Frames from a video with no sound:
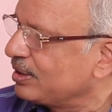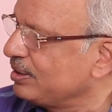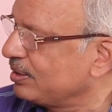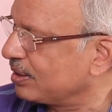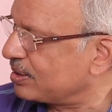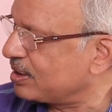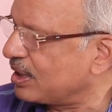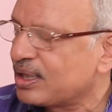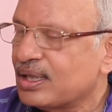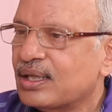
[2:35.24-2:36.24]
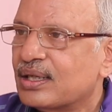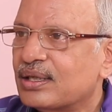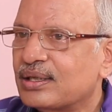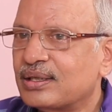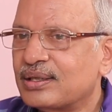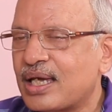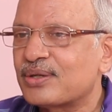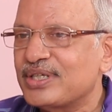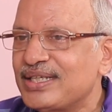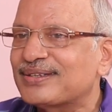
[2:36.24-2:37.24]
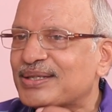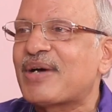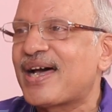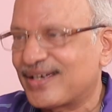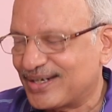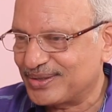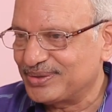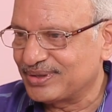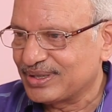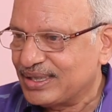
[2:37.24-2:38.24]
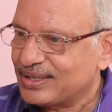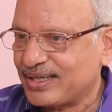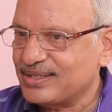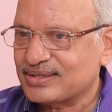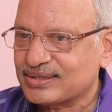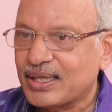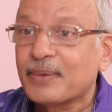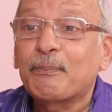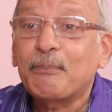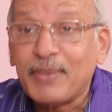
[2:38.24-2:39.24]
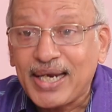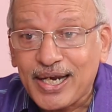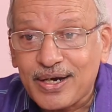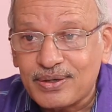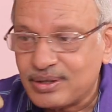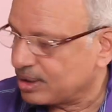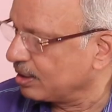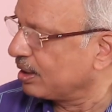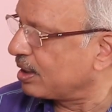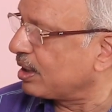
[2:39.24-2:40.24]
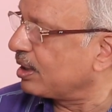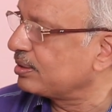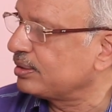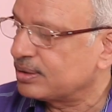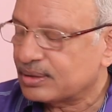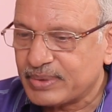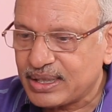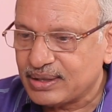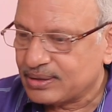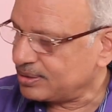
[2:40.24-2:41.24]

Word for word: నీకు వచ్చా నాకు నీ అంత బాగా రాదు ట్రై చేస్తా అలా కాదు మరి